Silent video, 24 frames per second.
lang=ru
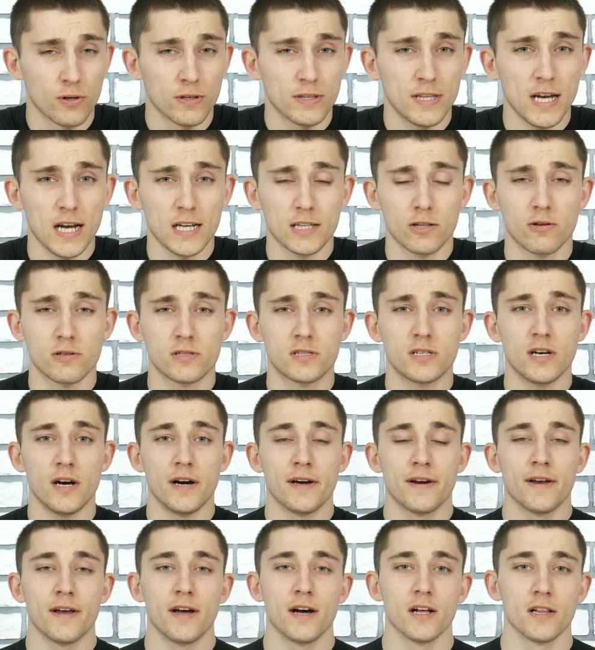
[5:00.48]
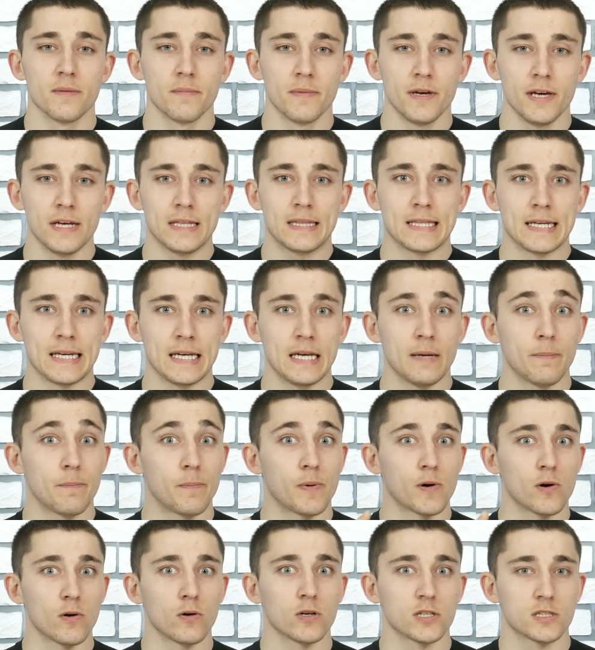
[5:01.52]
Итак, друзья, Realme 3
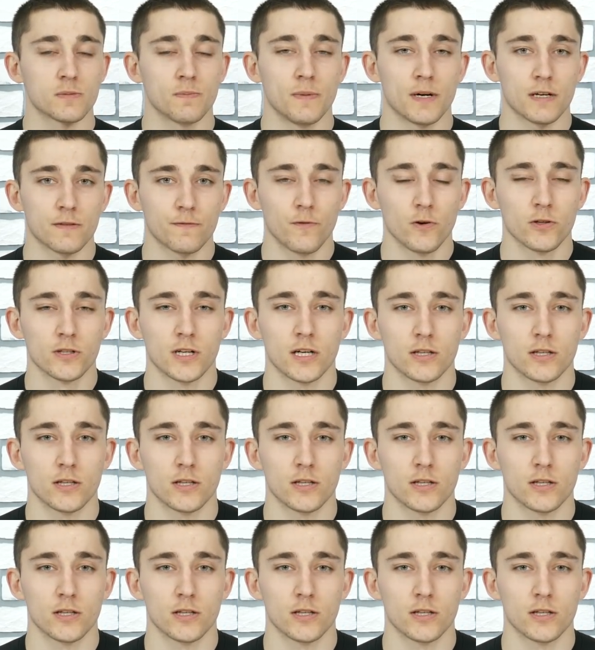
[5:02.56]
Pro, смартфон,